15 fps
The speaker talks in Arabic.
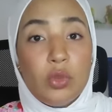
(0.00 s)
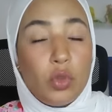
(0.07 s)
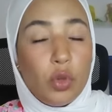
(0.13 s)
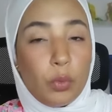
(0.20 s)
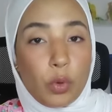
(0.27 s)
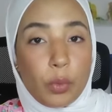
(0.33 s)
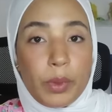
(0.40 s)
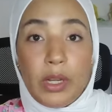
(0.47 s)

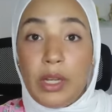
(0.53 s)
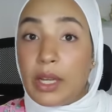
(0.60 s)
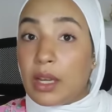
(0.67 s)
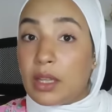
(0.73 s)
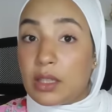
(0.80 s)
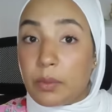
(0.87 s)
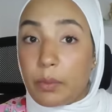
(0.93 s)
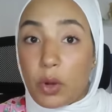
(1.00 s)
الطوموبيل اللي
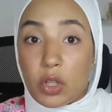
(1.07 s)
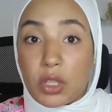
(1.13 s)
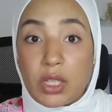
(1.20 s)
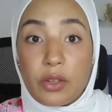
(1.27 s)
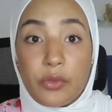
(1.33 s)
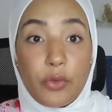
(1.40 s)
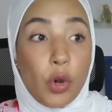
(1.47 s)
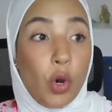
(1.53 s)
كان
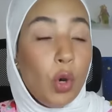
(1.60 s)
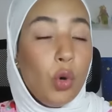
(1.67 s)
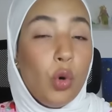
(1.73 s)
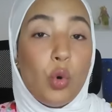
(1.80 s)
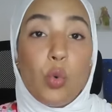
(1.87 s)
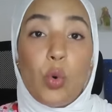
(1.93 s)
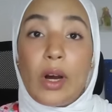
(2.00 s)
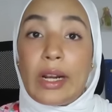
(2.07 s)
سبورتيف
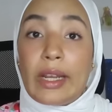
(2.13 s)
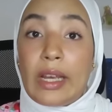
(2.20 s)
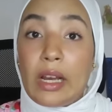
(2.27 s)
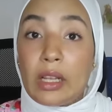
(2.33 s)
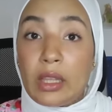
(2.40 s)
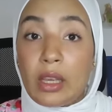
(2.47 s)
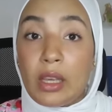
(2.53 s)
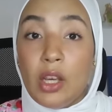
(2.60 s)
وهو
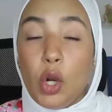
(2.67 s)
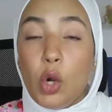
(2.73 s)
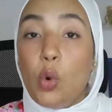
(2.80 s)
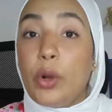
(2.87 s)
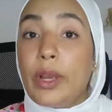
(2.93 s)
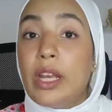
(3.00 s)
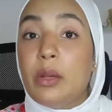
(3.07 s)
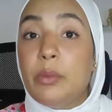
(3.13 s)
رياضي
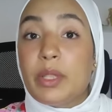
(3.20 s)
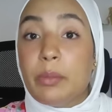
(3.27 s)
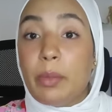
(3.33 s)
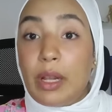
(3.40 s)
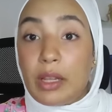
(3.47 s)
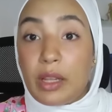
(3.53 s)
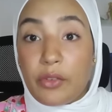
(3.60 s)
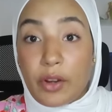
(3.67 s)
وكيلبس
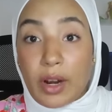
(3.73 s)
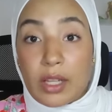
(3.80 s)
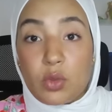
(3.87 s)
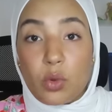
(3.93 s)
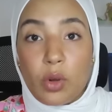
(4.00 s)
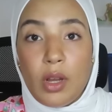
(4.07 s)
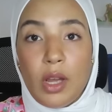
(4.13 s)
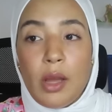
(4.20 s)
مهلي في راسو